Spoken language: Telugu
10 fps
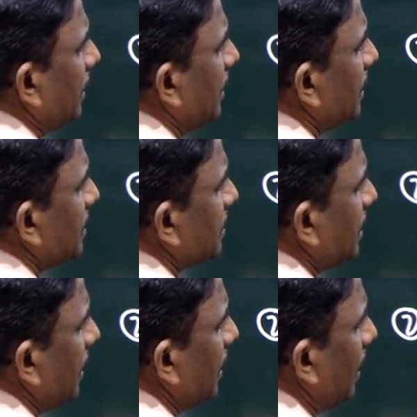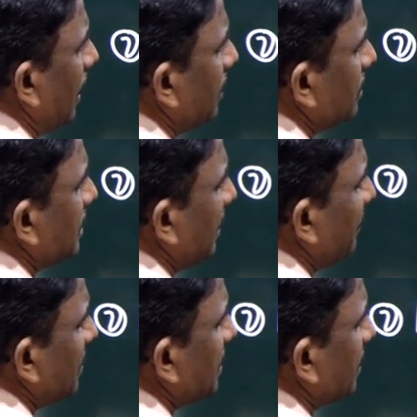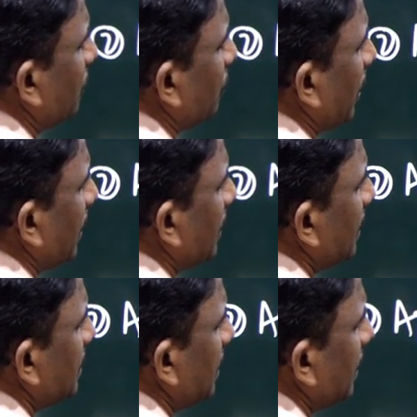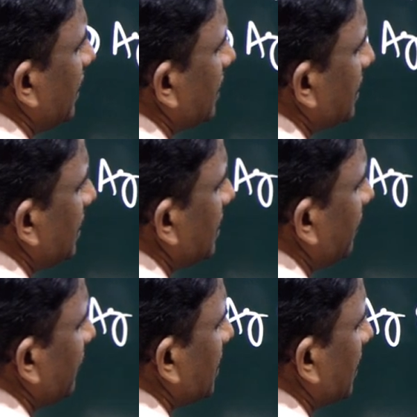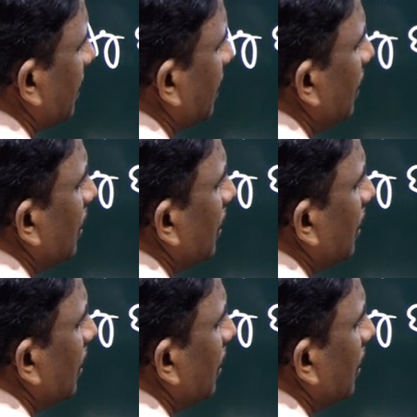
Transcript: ఇండస్ట్రీ అండ్ సేవీస్ సెక్టర్ ఉంటుంది అగ్రికల్చర్ ఇండస్ట్రీ సేవీస్ సెక్టర్